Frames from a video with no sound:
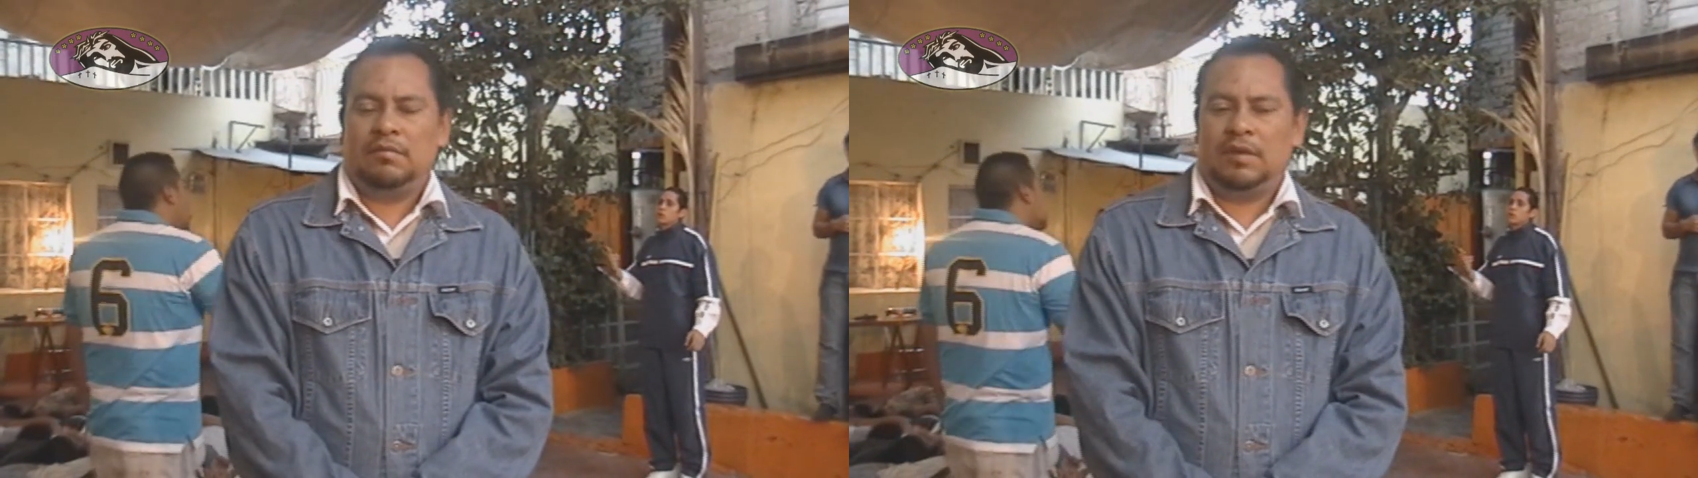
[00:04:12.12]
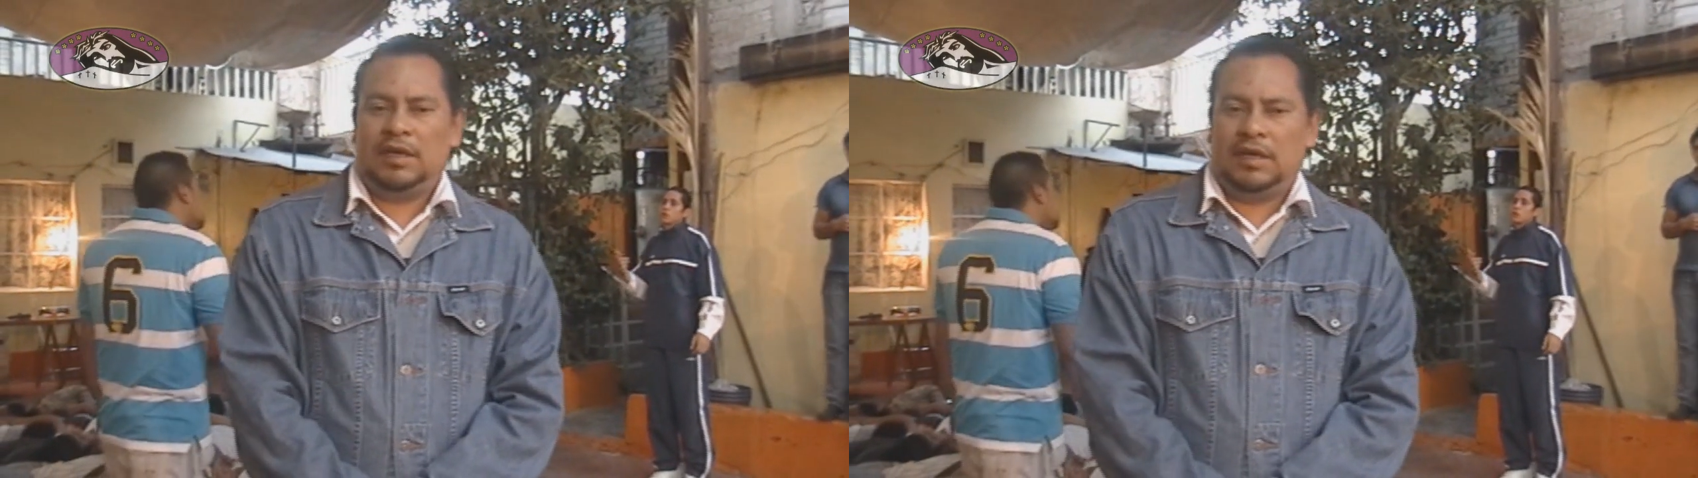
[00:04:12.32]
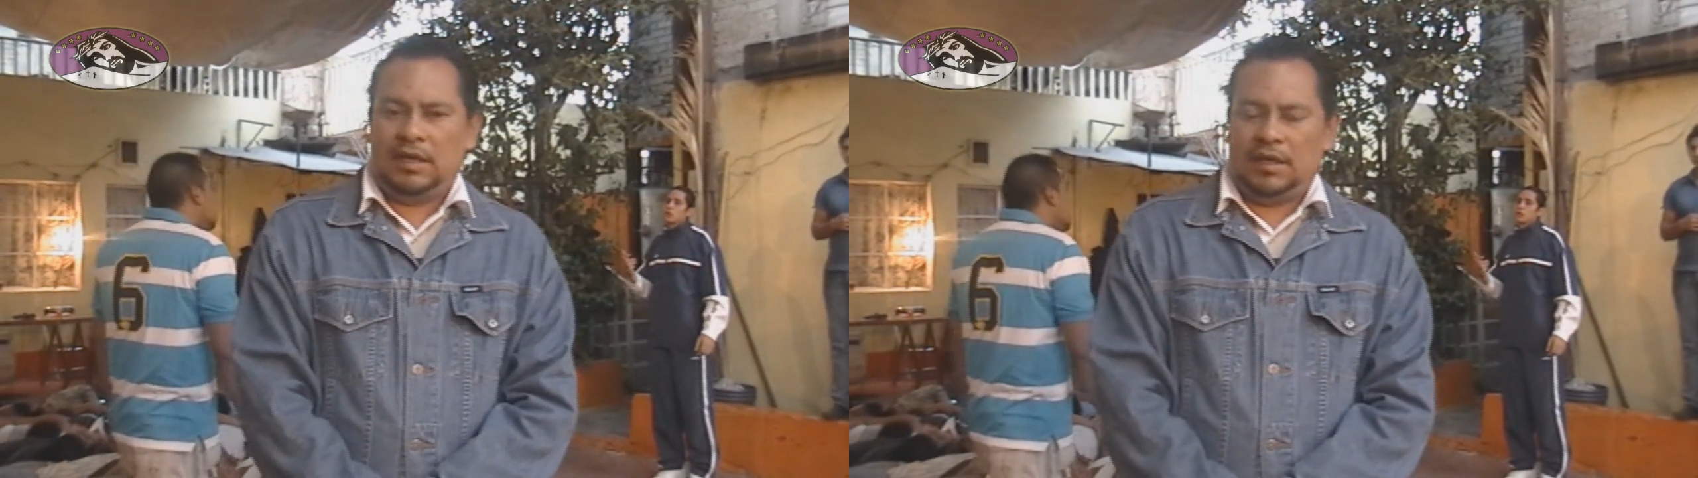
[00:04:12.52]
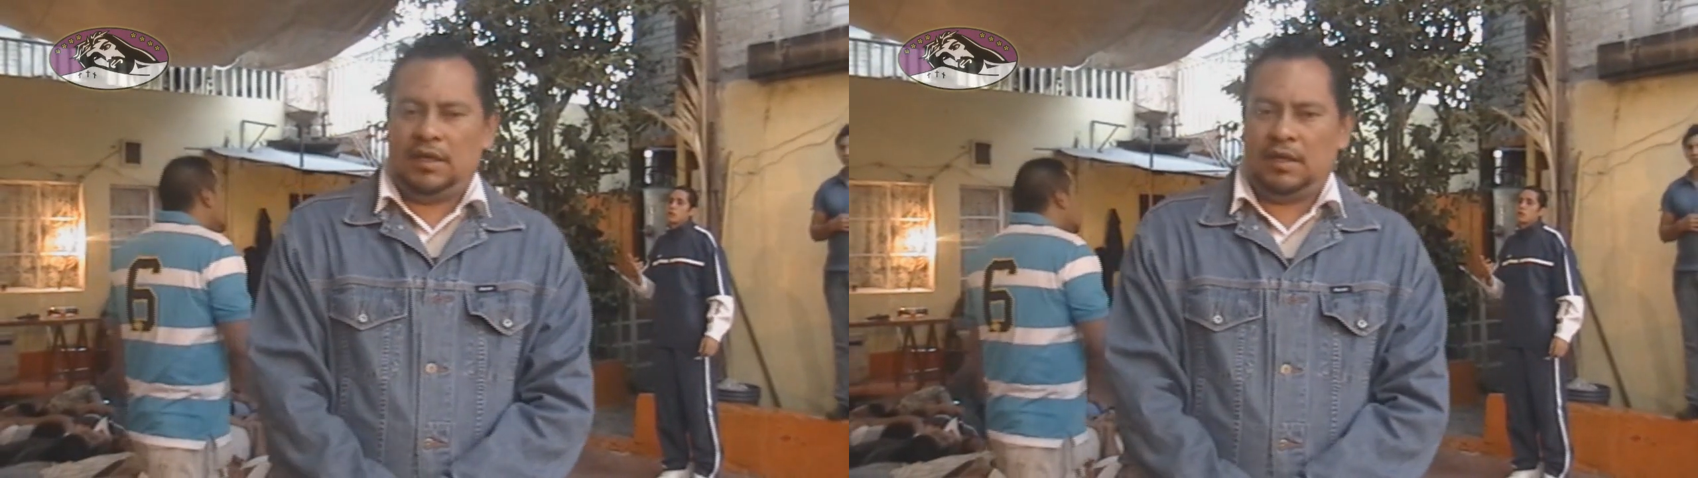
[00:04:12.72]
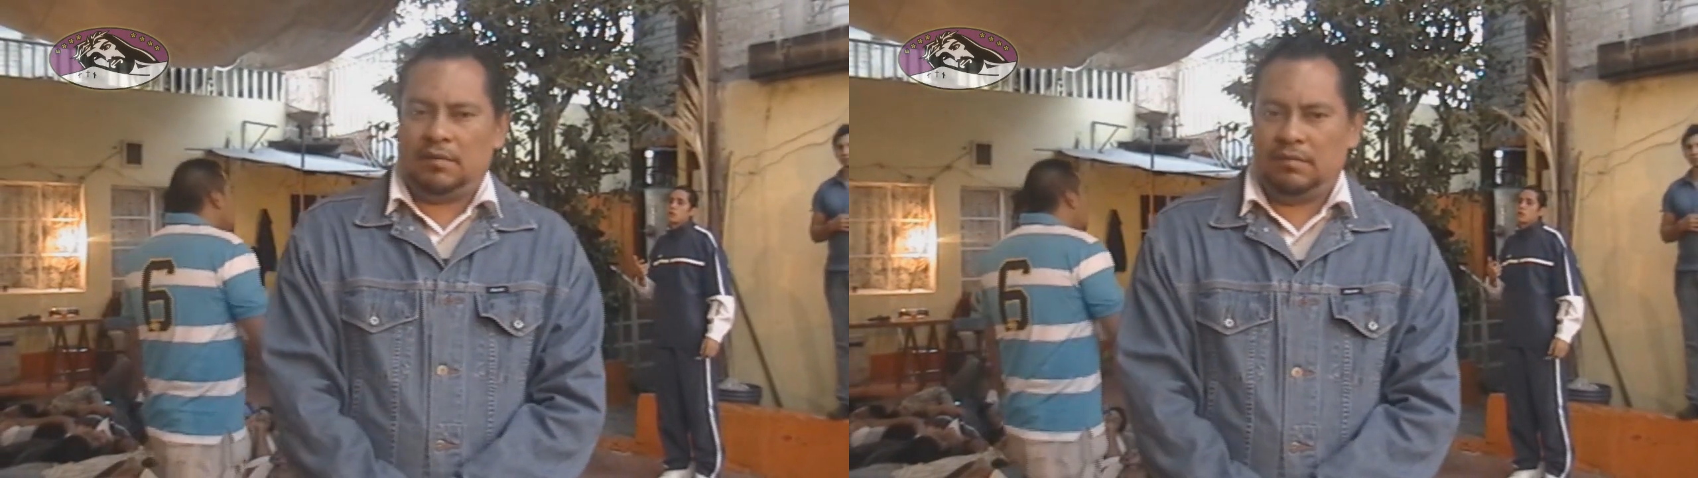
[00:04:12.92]

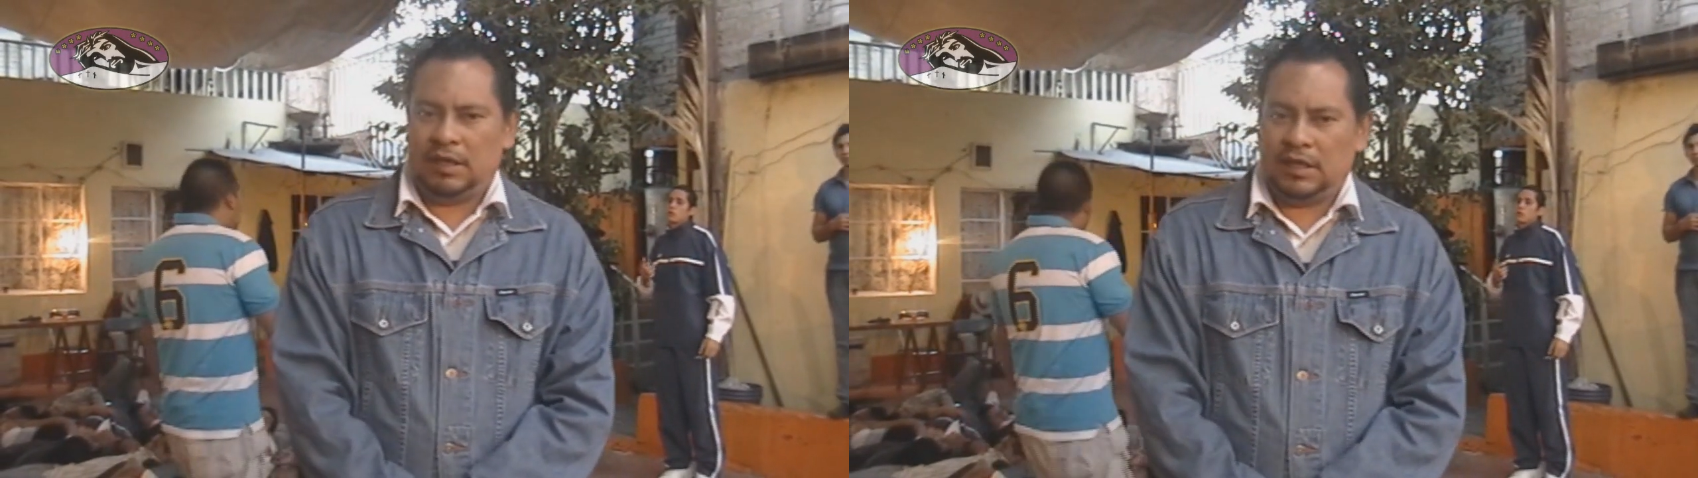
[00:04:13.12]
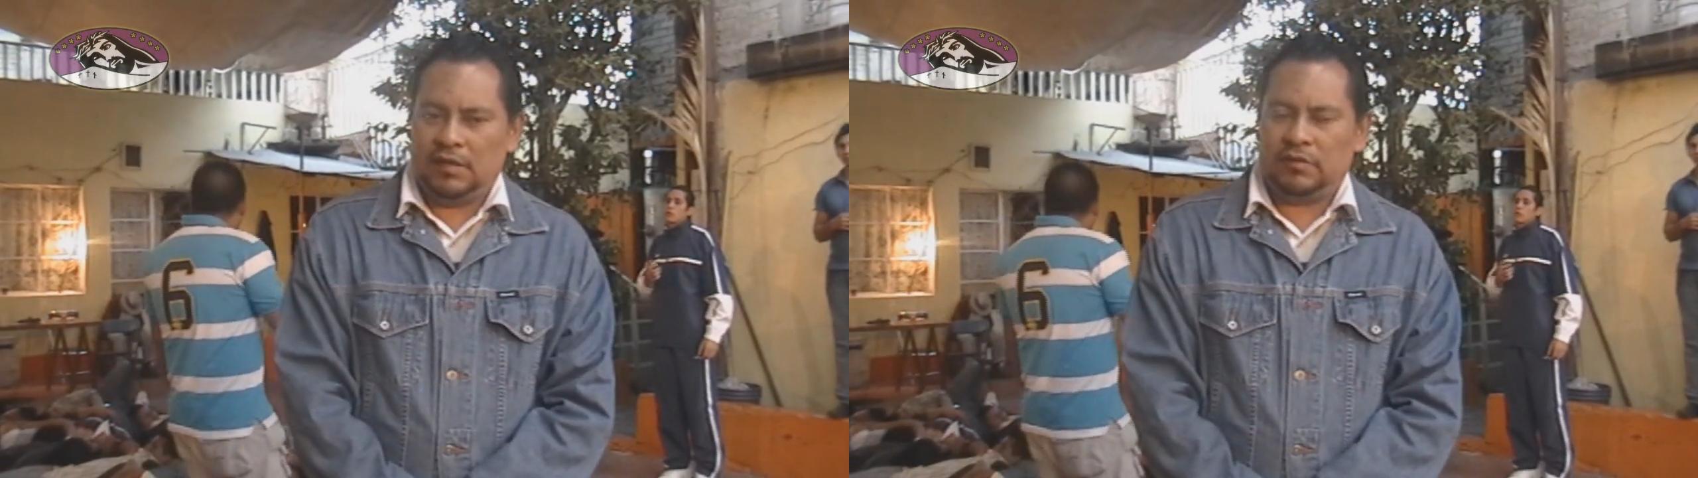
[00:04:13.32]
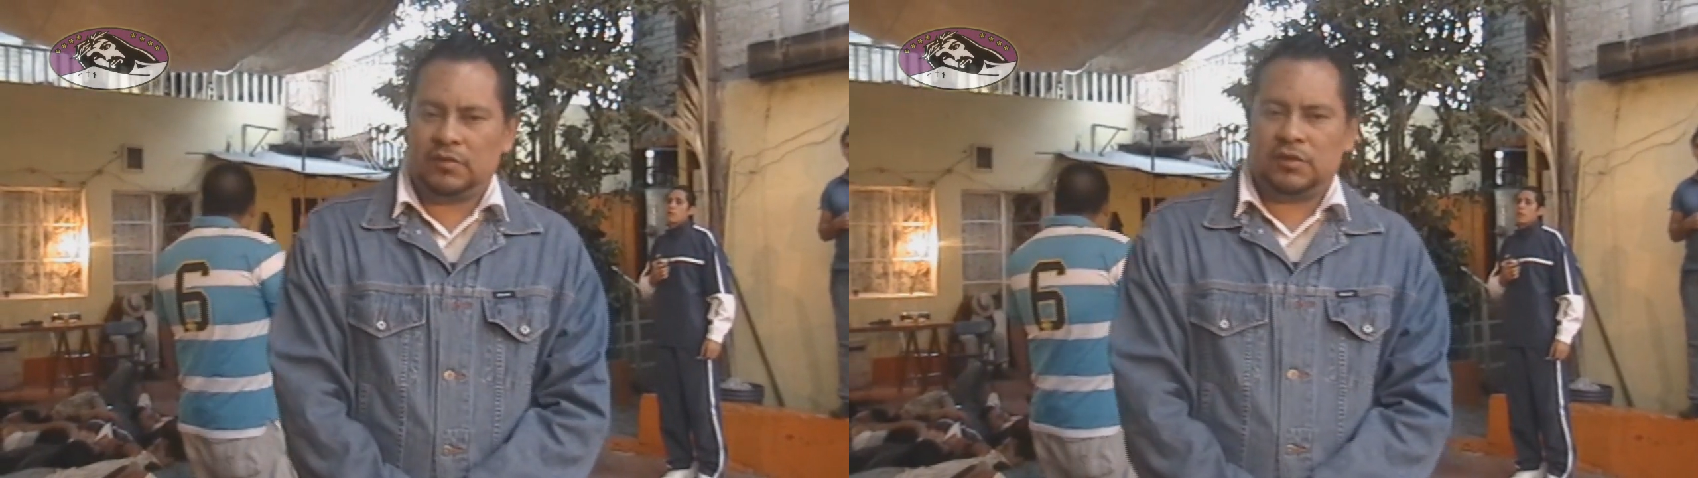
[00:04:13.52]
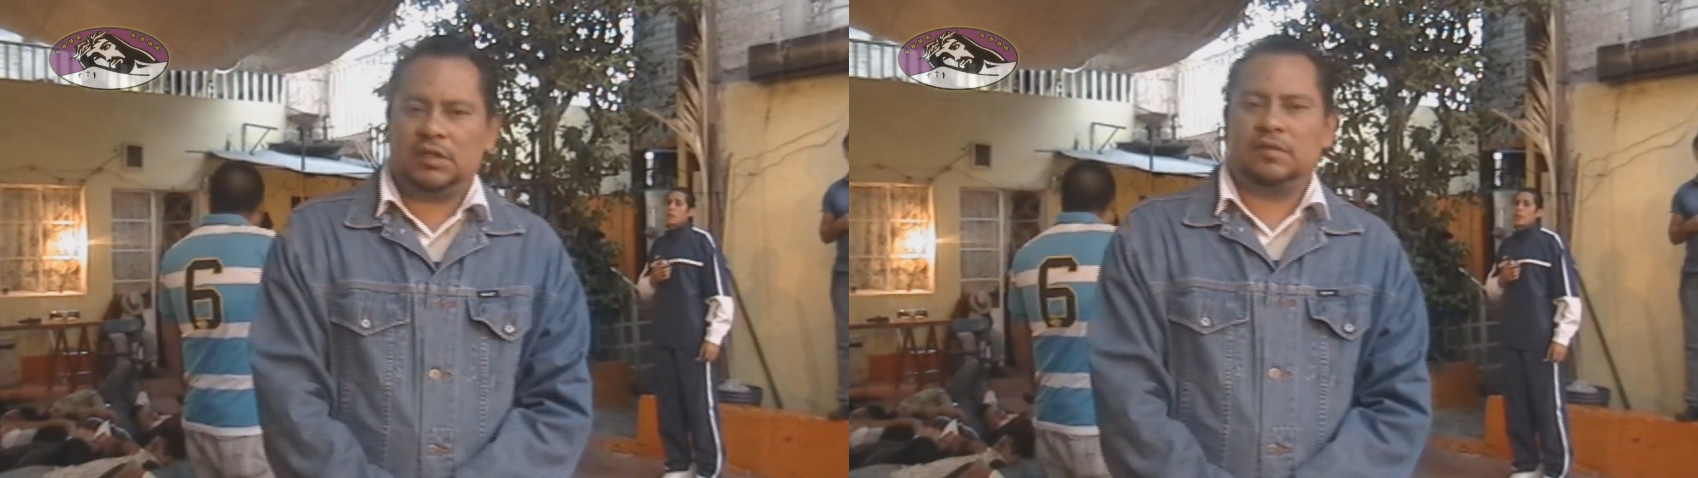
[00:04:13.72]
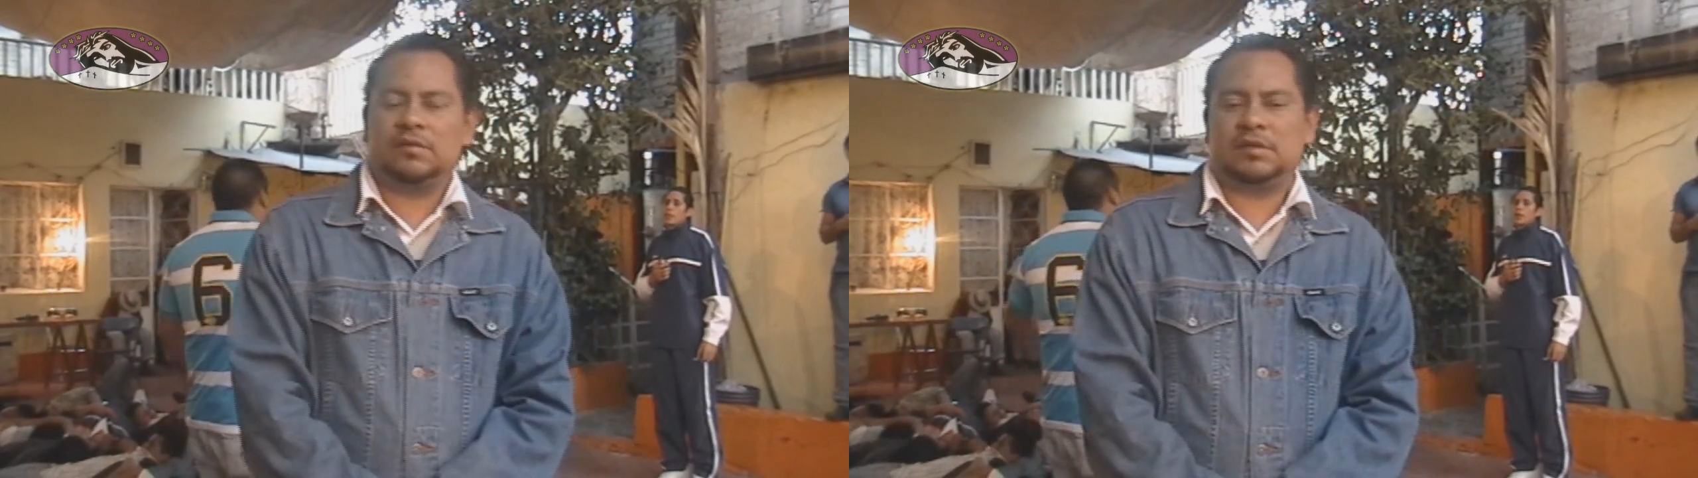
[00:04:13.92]
me, me, quedaré otros
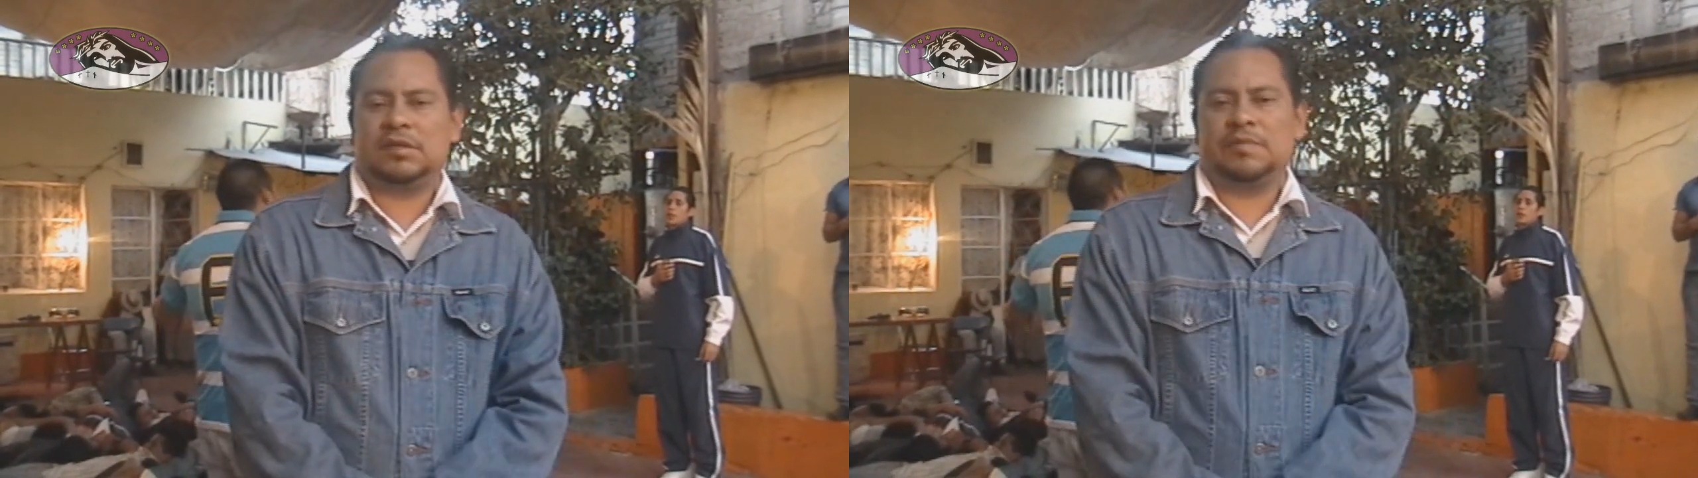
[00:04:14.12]
dos años